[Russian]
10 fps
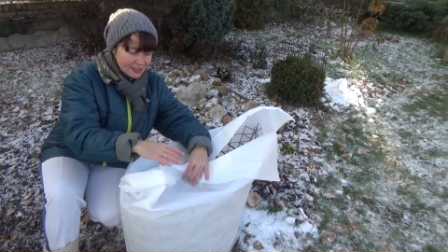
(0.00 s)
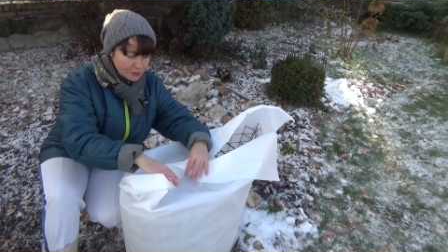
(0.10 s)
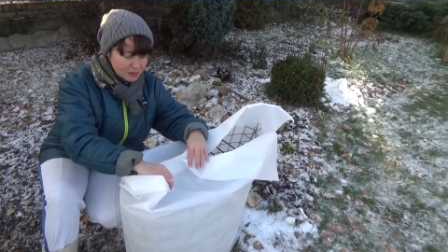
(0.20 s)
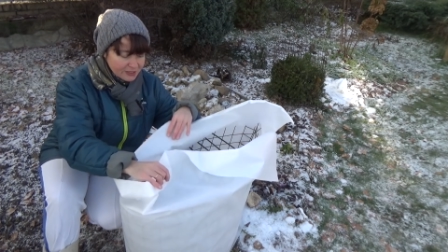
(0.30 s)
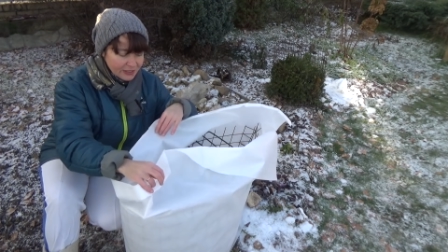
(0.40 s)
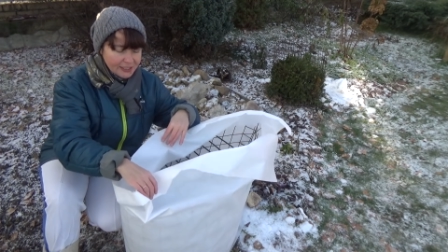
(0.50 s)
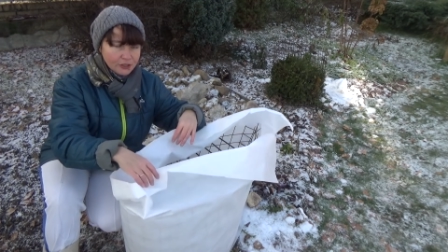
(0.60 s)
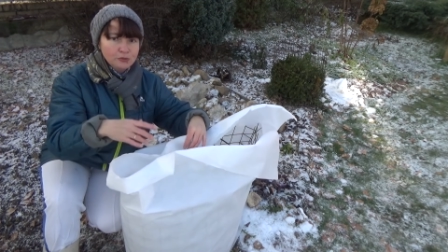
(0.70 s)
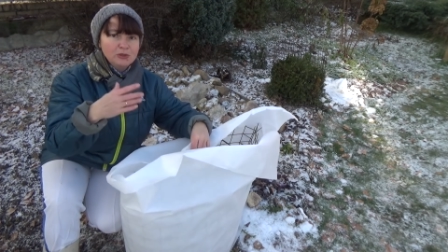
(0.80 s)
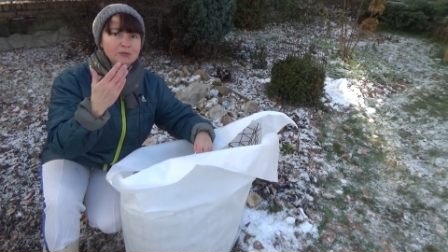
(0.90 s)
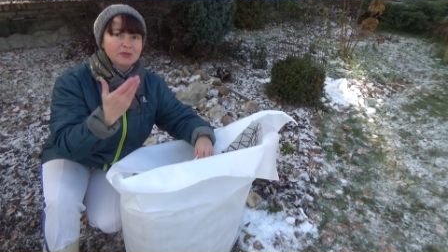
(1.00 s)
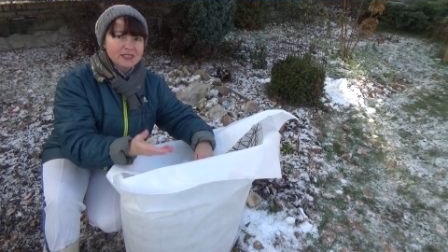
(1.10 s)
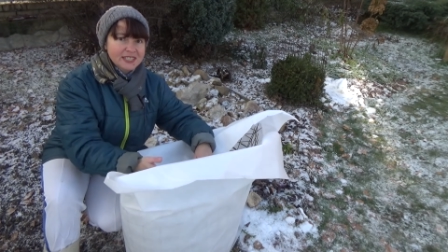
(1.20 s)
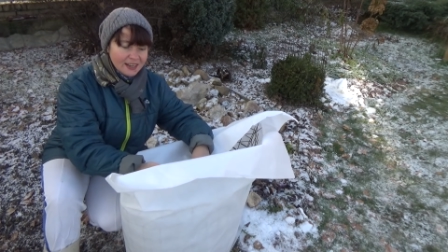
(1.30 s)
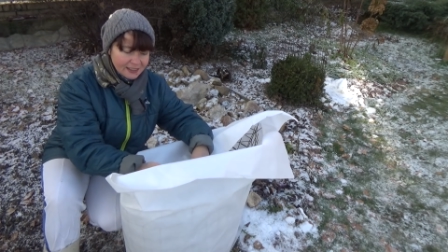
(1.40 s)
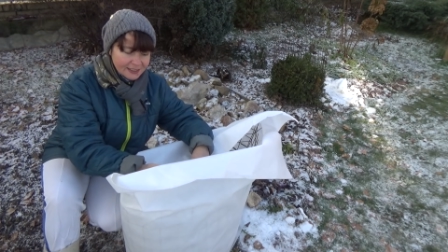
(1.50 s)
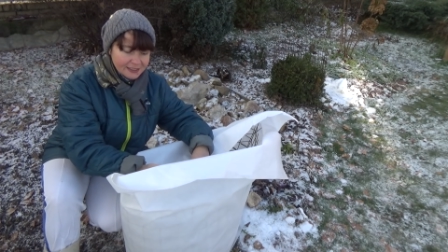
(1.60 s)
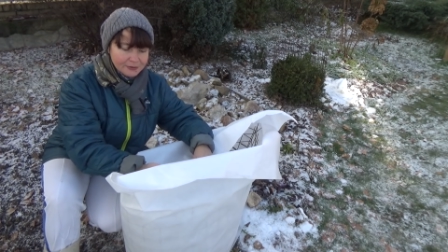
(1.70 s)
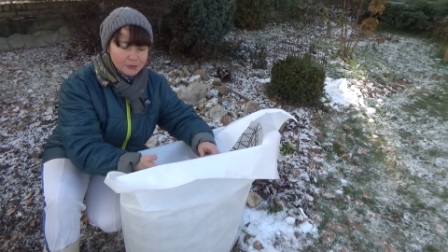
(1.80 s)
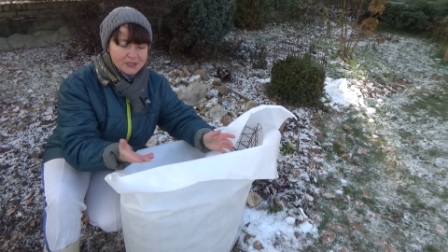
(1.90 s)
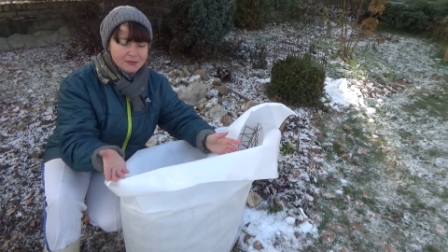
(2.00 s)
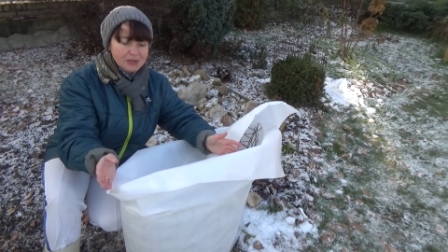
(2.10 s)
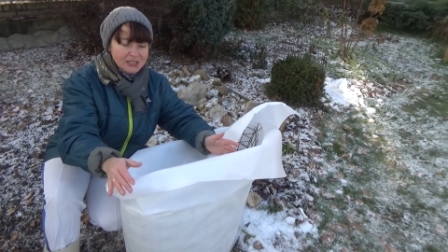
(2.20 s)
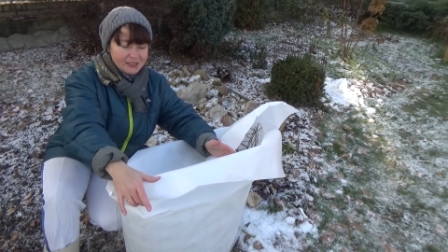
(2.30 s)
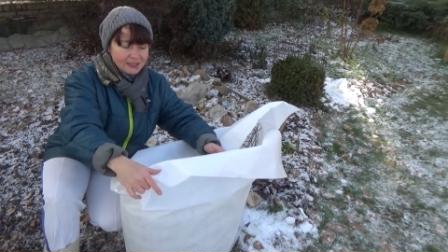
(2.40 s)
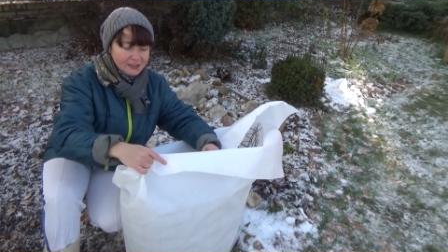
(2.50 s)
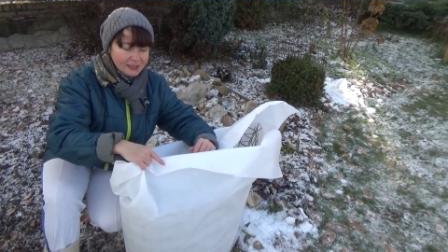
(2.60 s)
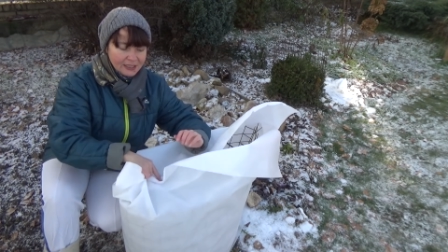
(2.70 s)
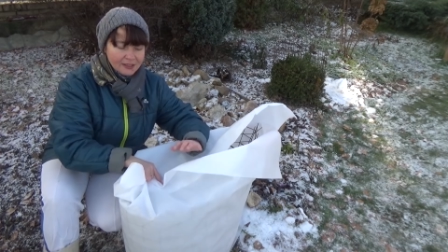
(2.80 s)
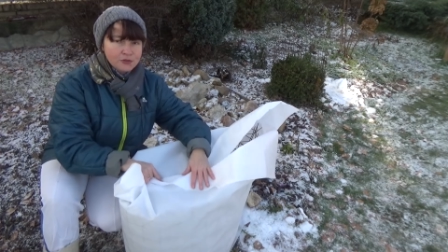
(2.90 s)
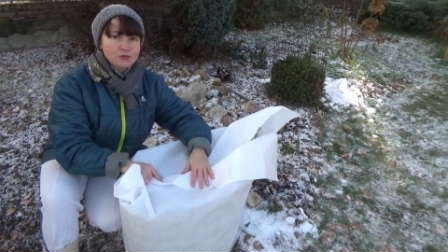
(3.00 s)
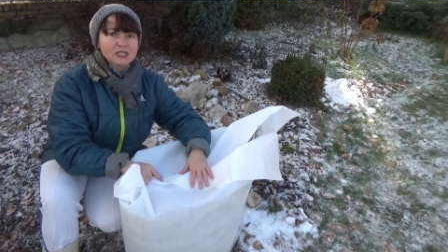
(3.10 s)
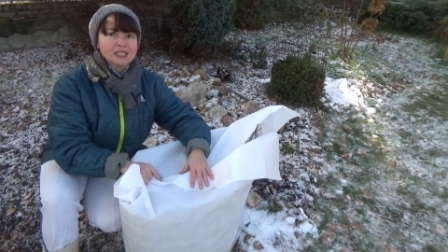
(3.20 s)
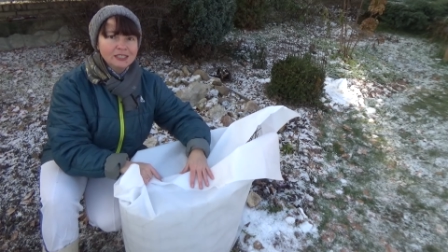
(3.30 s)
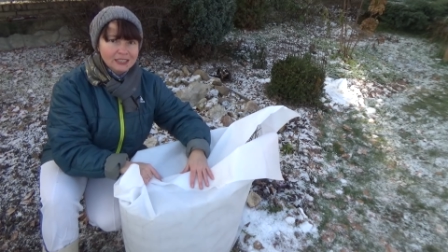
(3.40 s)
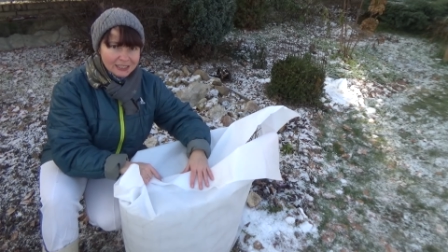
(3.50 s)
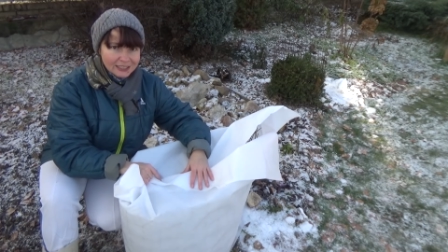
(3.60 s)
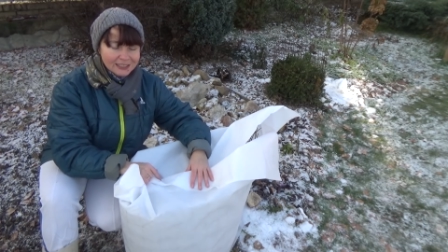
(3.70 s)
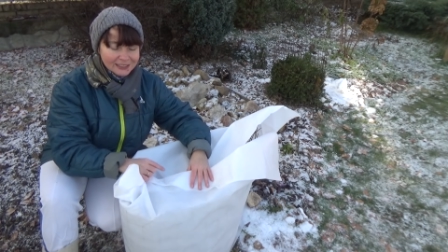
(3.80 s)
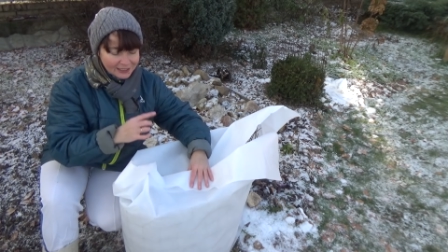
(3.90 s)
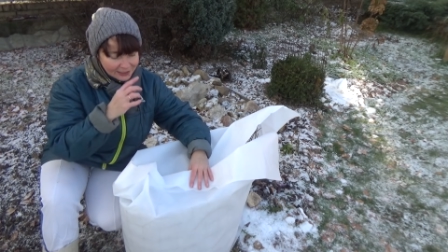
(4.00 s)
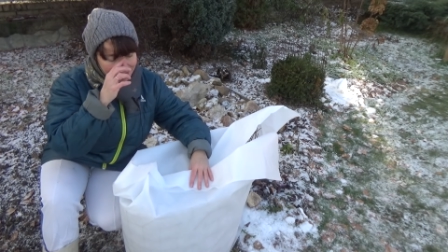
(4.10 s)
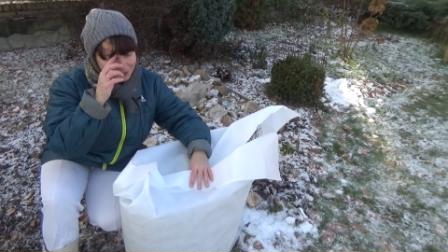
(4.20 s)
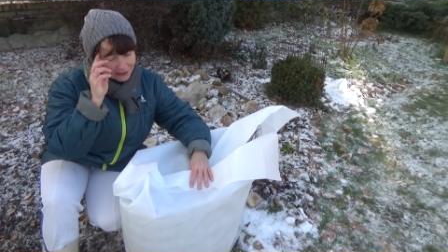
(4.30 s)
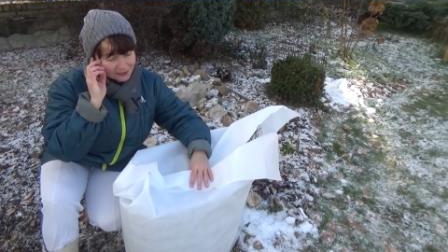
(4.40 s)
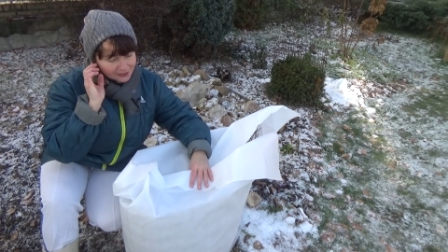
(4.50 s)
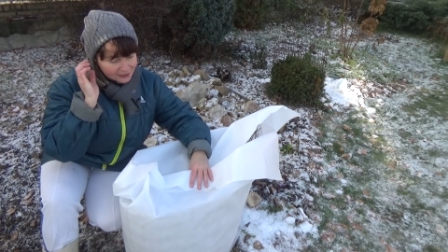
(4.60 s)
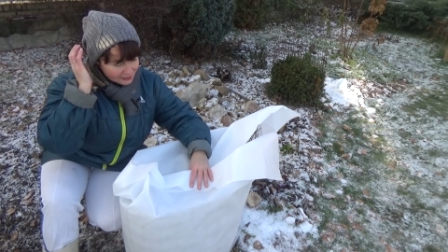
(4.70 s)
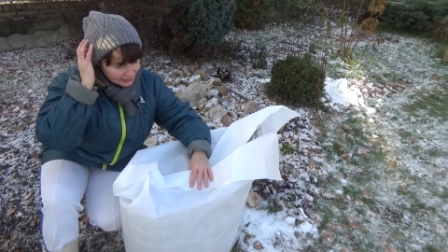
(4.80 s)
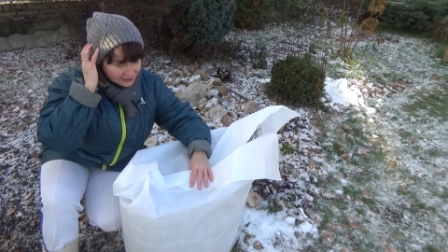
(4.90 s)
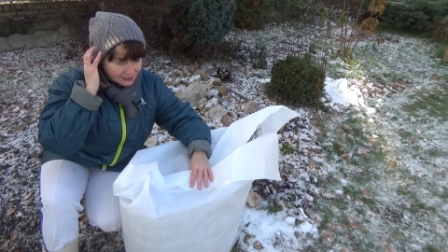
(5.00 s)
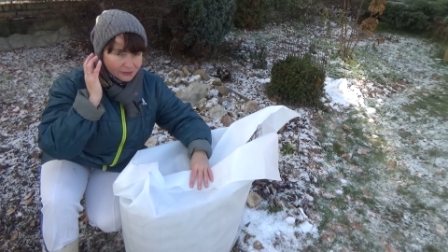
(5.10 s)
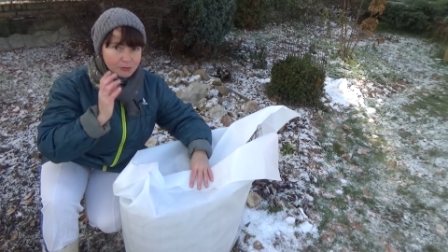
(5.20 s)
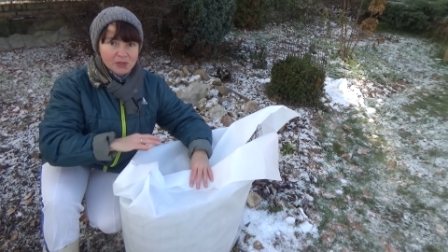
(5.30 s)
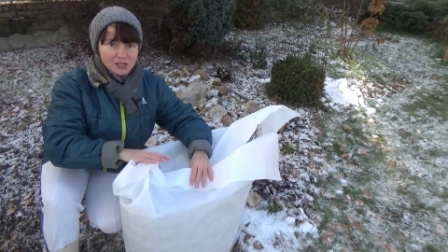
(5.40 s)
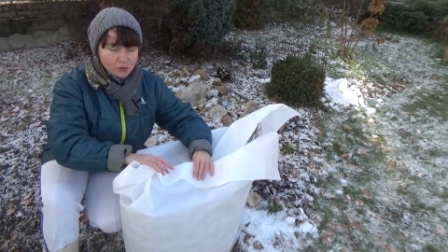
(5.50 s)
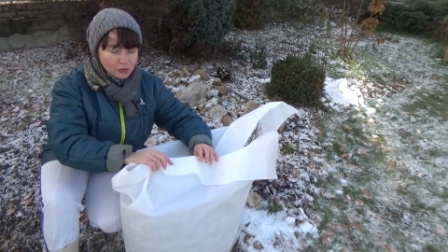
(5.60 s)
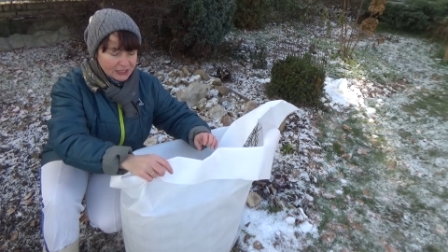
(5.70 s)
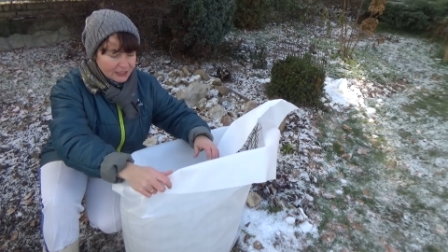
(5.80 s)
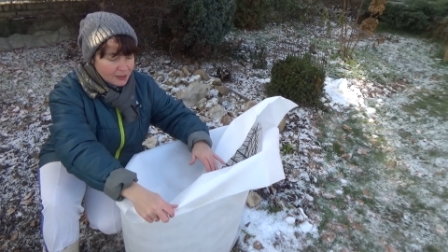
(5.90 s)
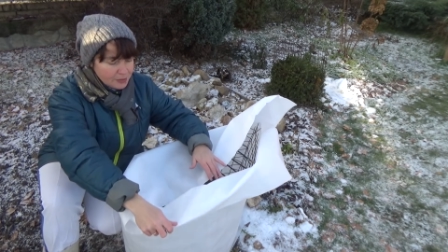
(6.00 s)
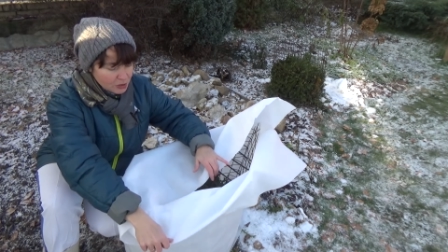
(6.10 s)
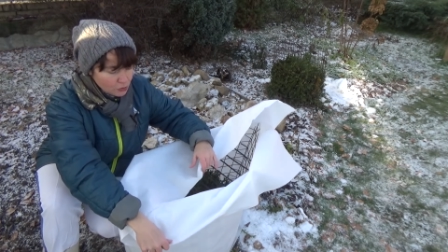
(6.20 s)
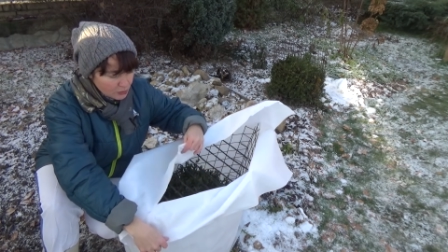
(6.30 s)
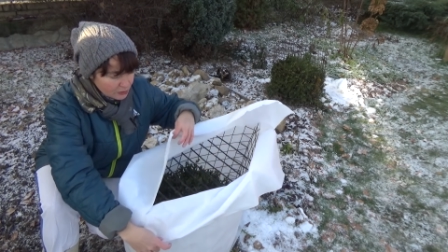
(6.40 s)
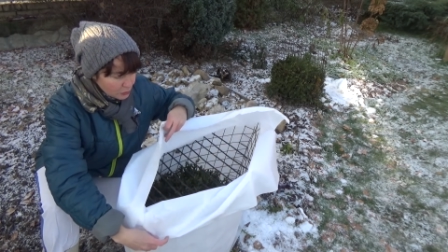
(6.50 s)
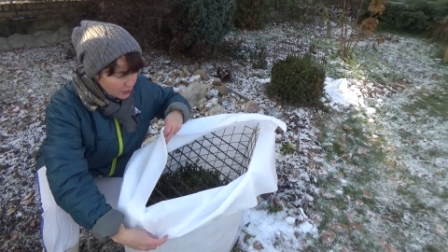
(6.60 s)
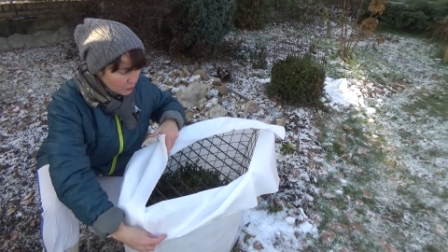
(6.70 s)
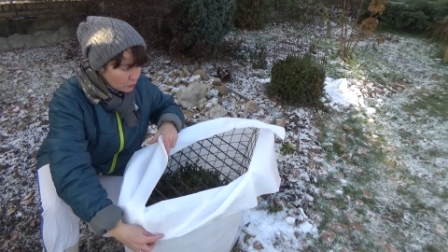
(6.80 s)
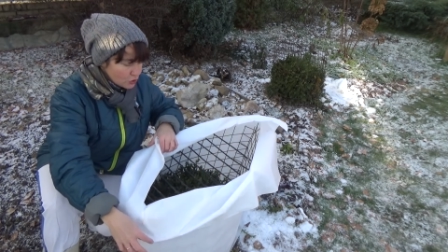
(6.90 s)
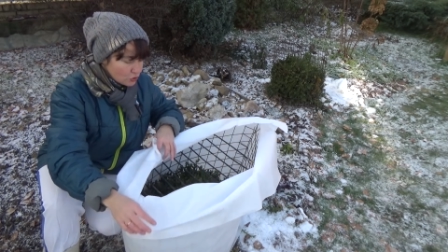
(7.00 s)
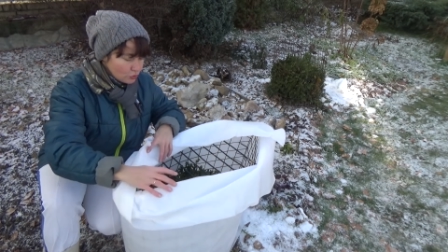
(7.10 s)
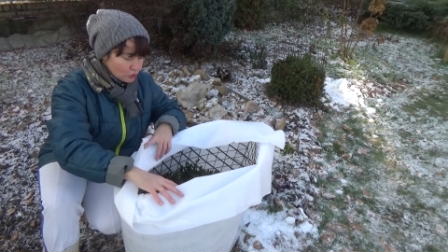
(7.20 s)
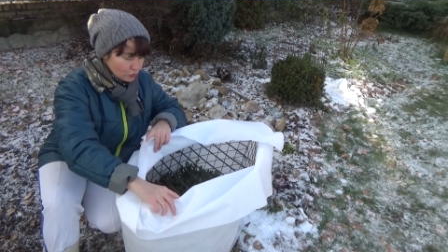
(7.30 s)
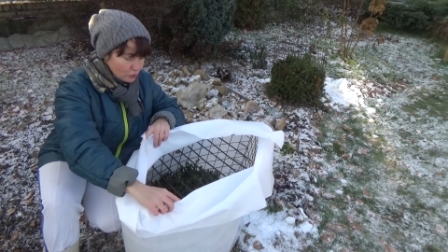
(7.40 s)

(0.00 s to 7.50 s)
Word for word: собственно говоря, на нем не повисала, упала, вот тебе и все загниение а, от этого и происходит. Я придумала вот такую решетку,